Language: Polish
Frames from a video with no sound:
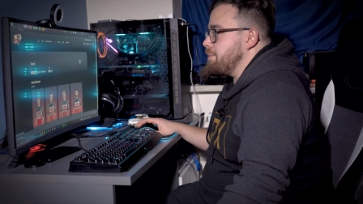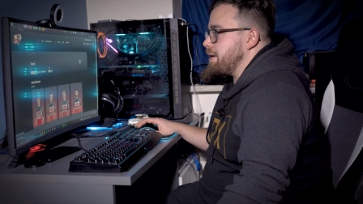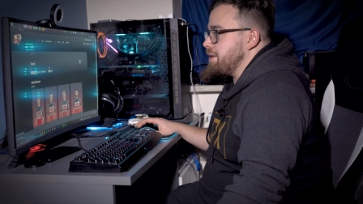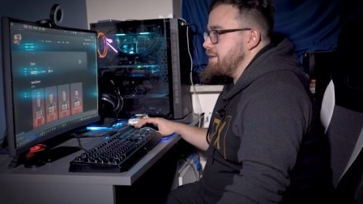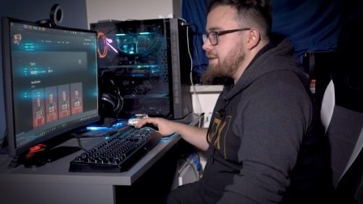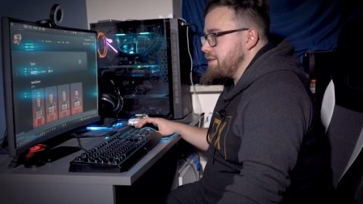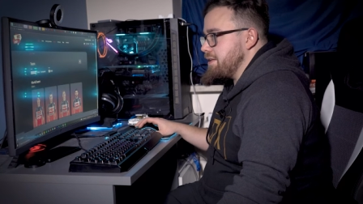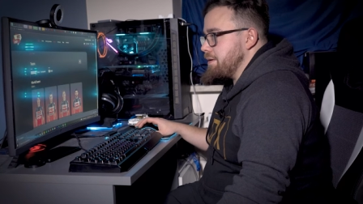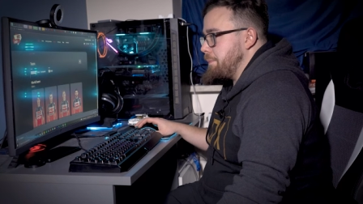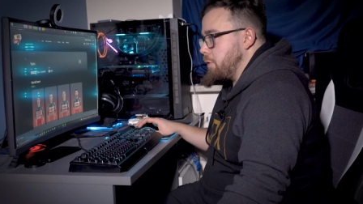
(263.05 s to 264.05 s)
marki
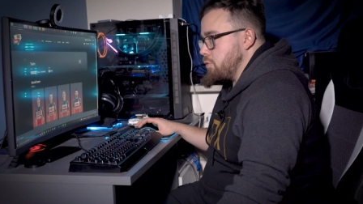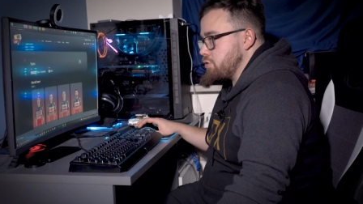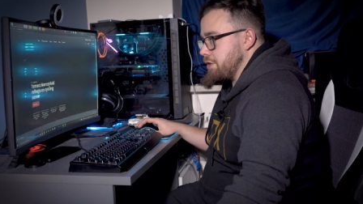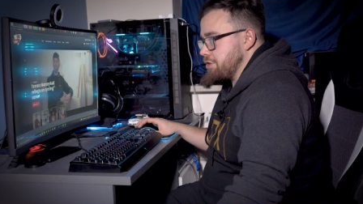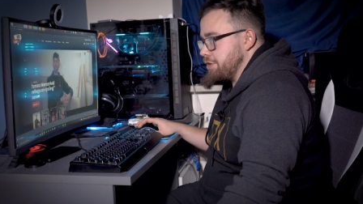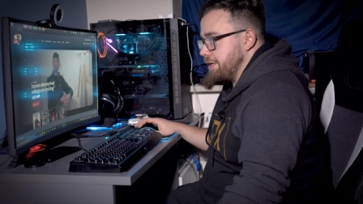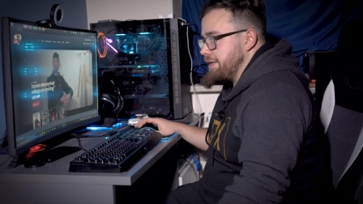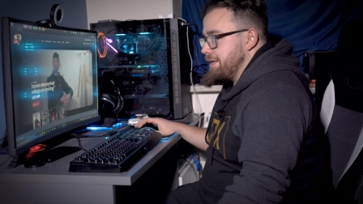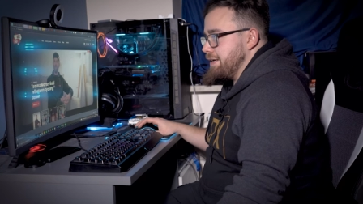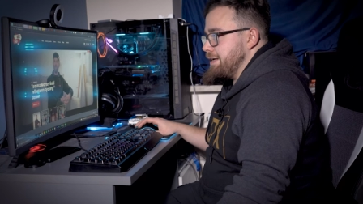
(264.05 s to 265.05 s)
Ridley porusza się
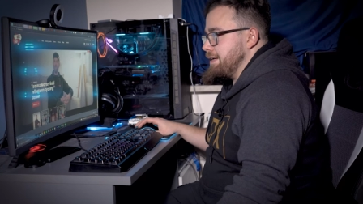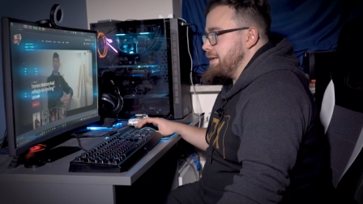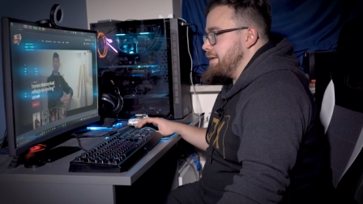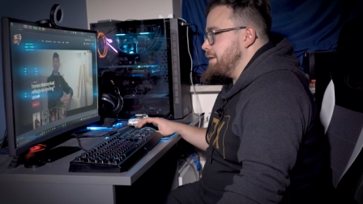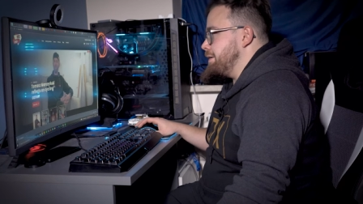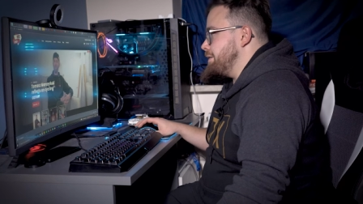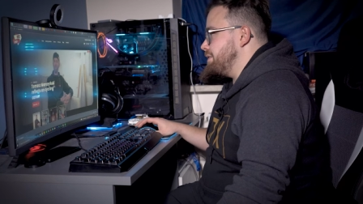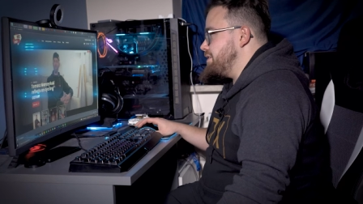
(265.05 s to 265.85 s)
e,